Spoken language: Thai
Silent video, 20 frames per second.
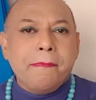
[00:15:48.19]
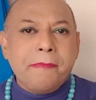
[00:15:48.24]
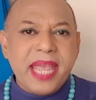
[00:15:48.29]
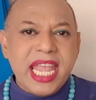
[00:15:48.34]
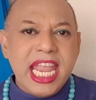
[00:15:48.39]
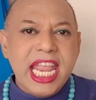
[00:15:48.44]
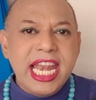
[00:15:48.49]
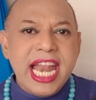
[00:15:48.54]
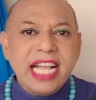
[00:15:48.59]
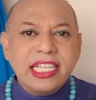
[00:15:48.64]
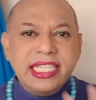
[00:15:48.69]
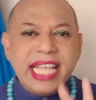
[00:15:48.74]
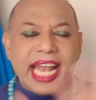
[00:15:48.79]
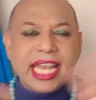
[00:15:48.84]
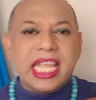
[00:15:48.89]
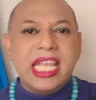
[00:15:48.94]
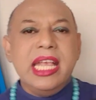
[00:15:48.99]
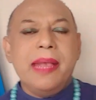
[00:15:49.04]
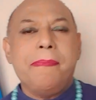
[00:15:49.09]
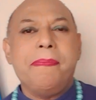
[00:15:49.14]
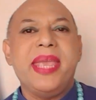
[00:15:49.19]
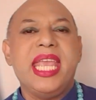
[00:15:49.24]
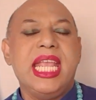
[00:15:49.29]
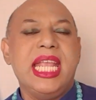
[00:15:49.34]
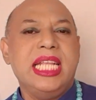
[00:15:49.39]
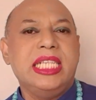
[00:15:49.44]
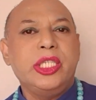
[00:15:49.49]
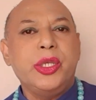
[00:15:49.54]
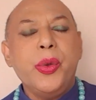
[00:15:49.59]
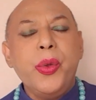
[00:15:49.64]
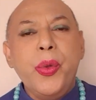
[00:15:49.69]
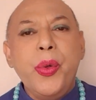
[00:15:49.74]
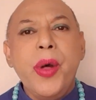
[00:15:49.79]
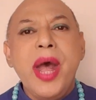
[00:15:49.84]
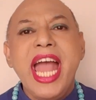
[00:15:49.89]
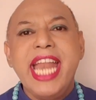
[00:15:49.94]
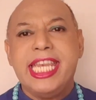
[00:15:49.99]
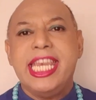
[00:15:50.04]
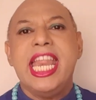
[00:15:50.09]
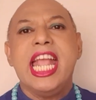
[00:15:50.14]
ปีนักษัตริย์คือปีชว
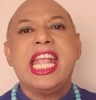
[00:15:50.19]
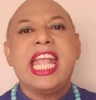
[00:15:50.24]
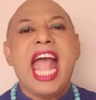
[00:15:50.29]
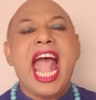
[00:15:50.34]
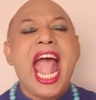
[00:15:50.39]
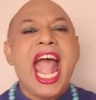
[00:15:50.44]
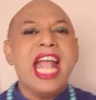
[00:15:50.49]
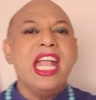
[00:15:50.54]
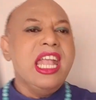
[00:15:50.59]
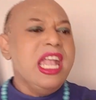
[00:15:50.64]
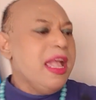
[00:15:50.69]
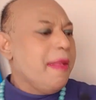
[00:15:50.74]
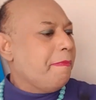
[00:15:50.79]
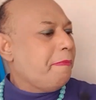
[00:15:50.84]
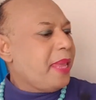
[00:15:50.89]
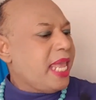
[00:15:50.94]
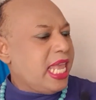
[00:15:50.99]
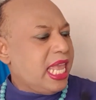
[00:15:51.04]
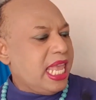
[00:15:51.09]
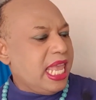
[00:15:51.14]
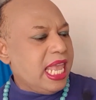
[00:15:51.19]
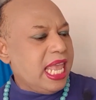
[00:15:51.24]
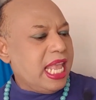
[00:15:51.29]
ดนะคะปี